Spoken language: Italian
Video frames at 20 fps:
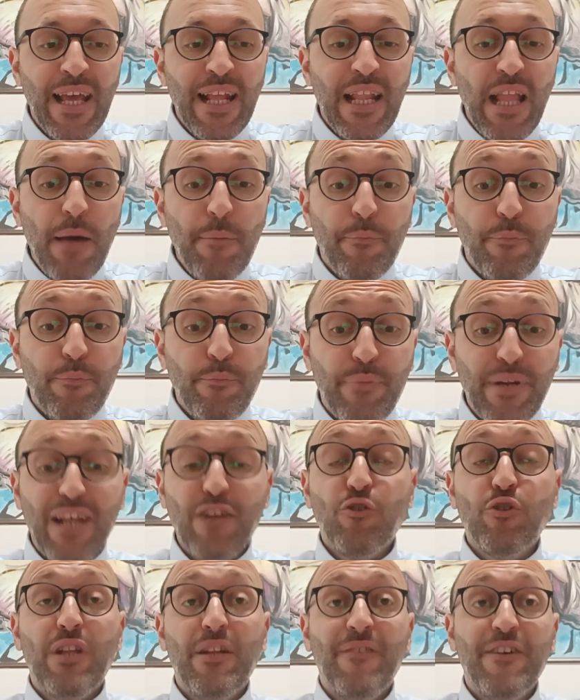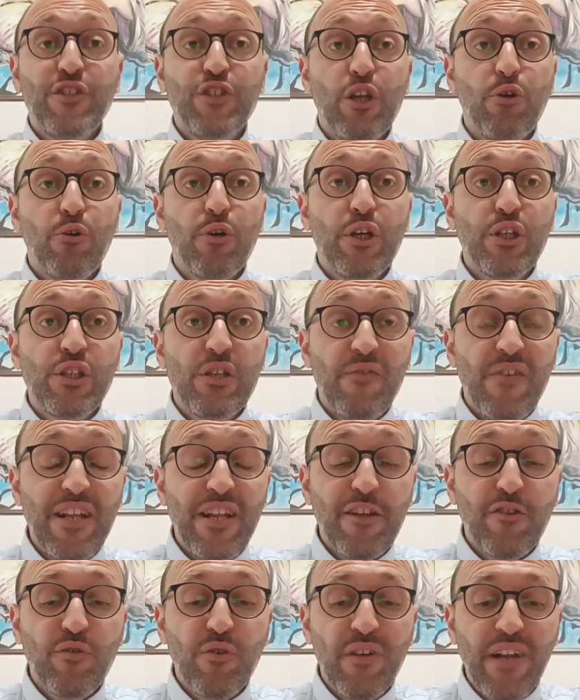Il brano del Vangelo che ci
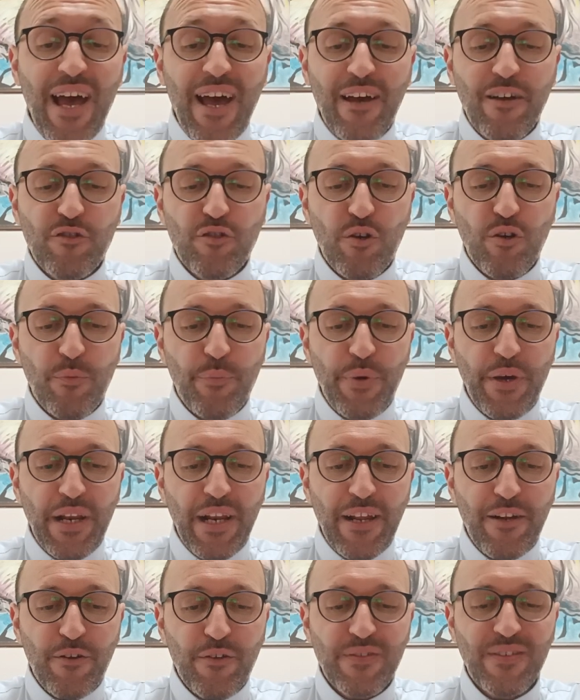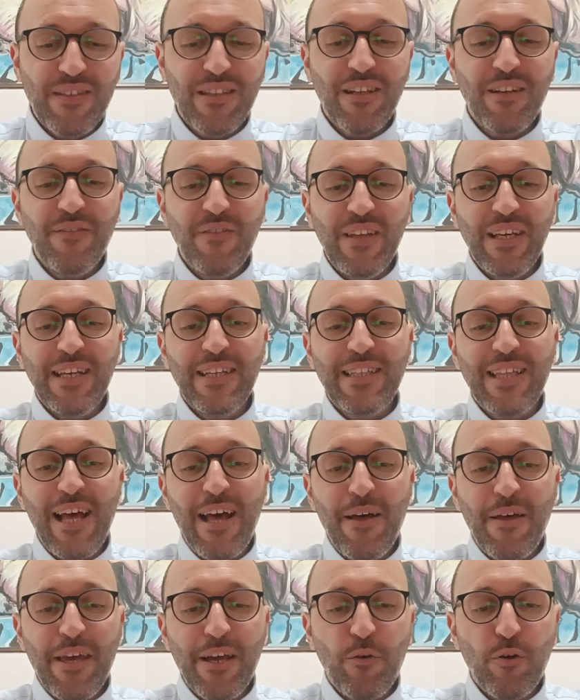viene donato per la nostra
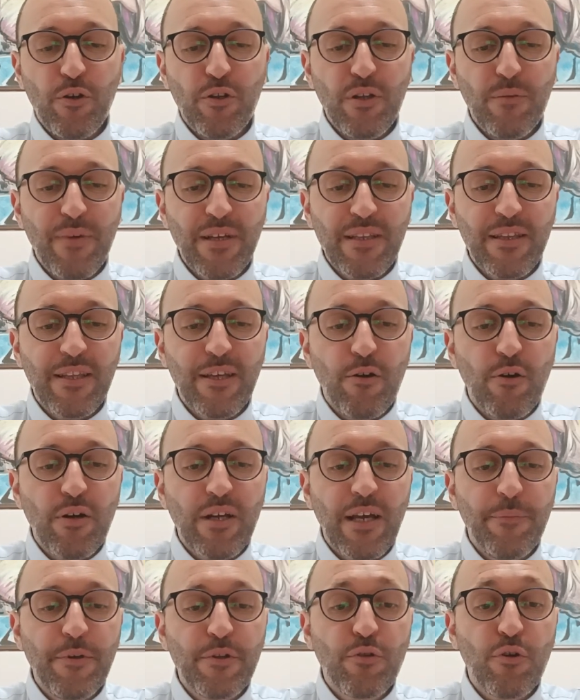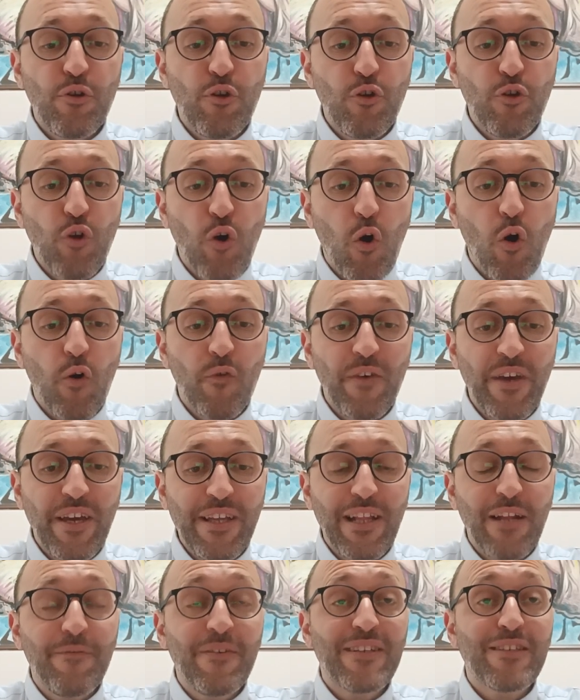vita è quello di Matteo al capitolo
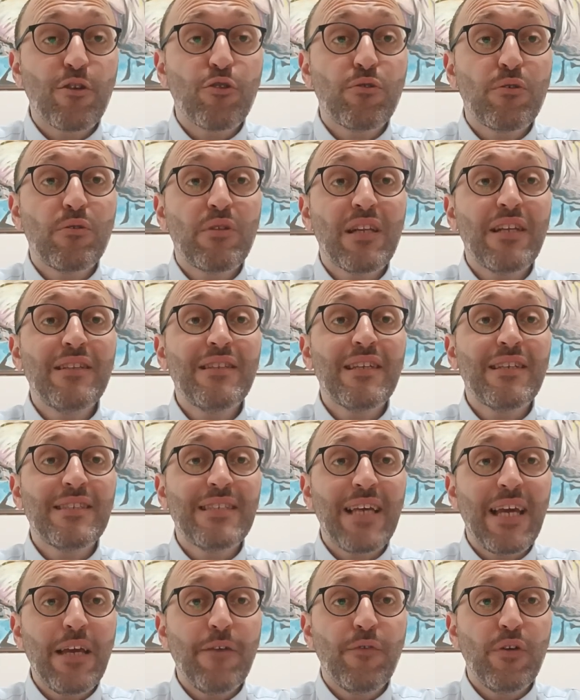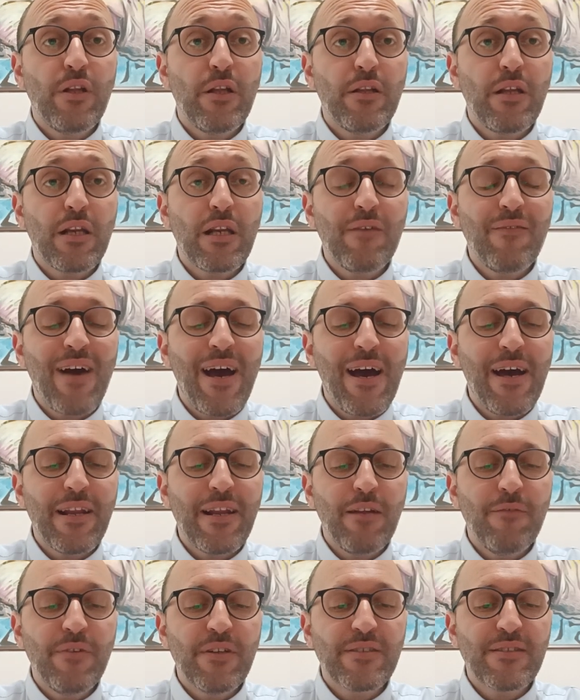9, dal versetto 36 fino ad
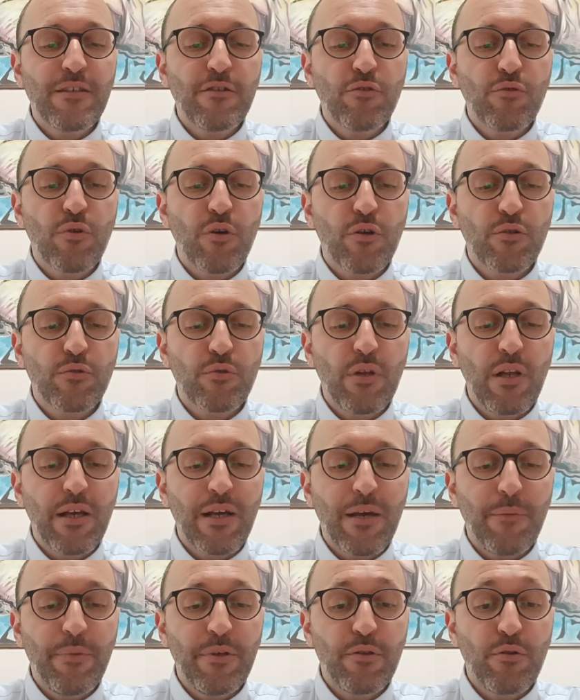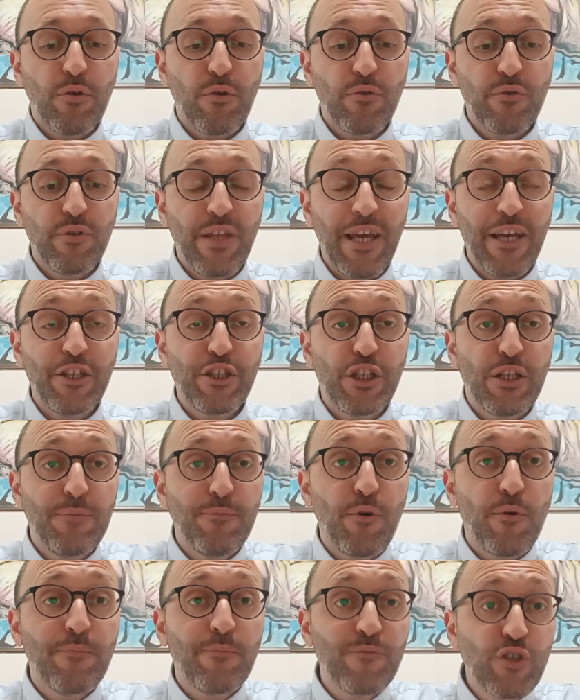arrivare al versetto 8 del capitolo
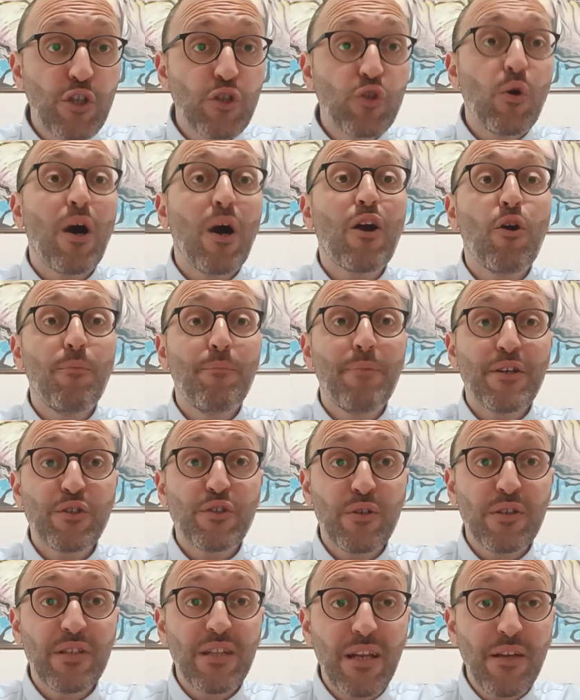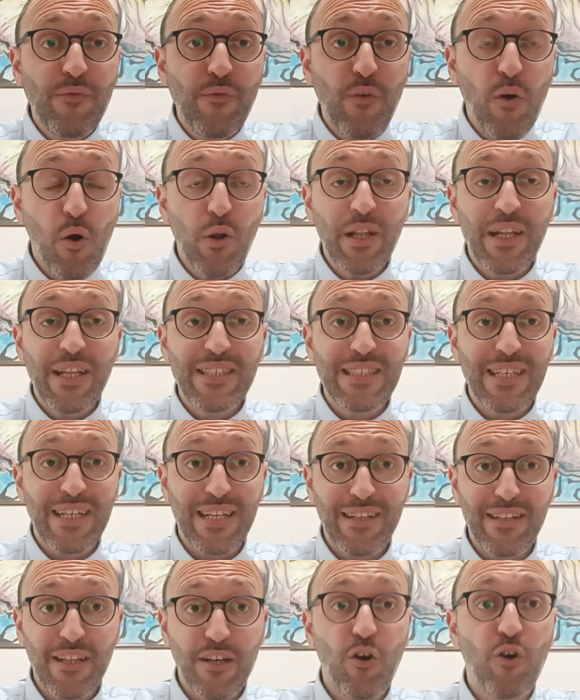decimo. Gesù ha compassione delle folle, si
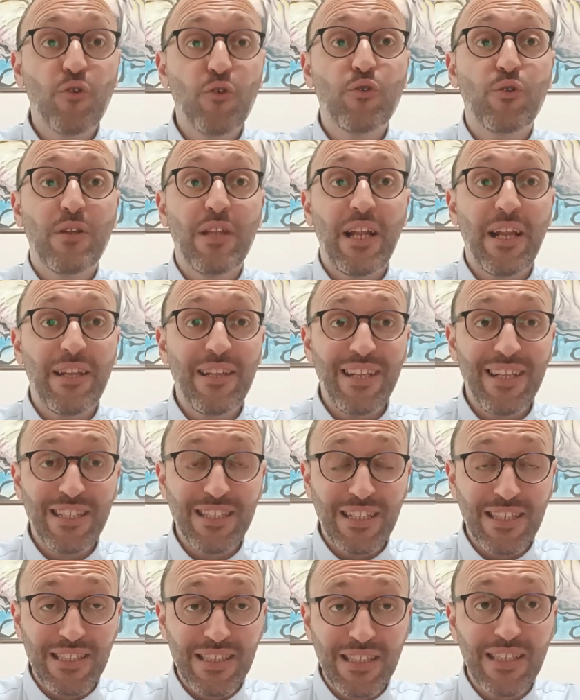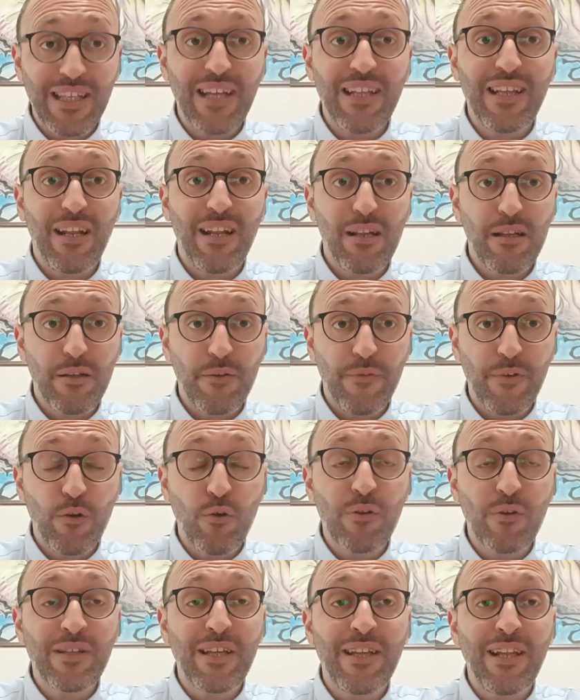rende conto della necessità e della
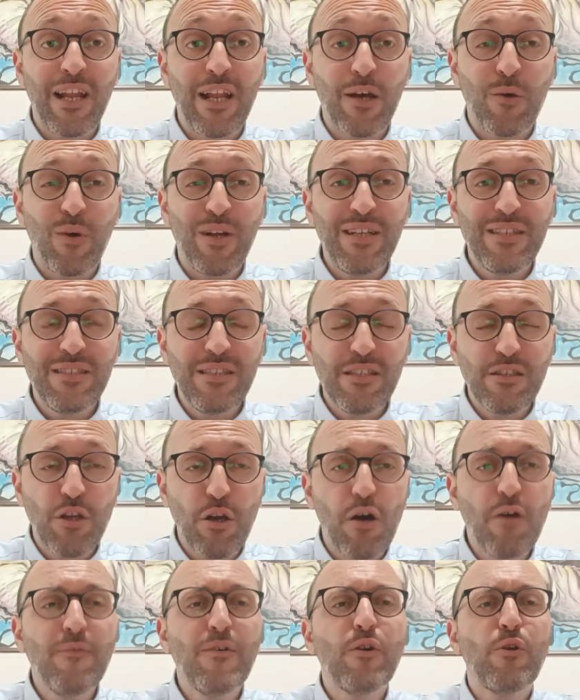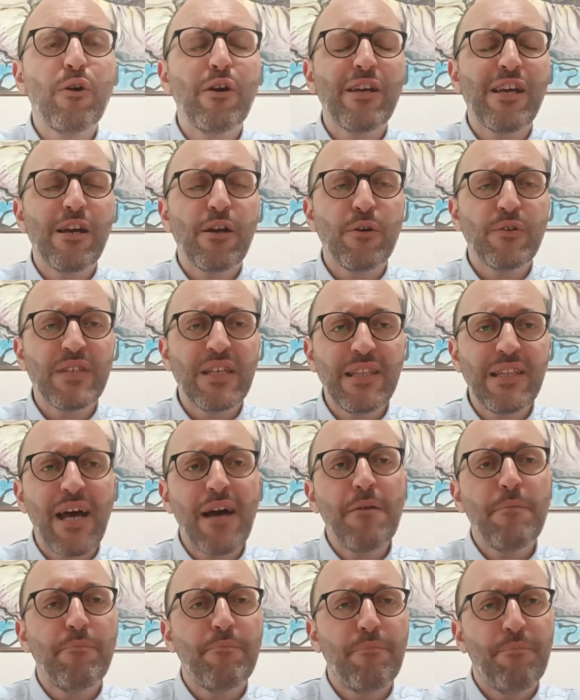difficoltà nella quale si trovano e che cosa
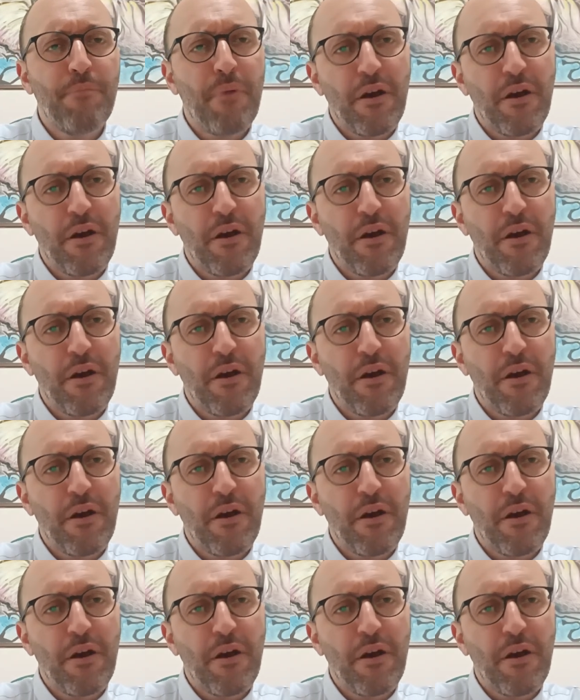dà?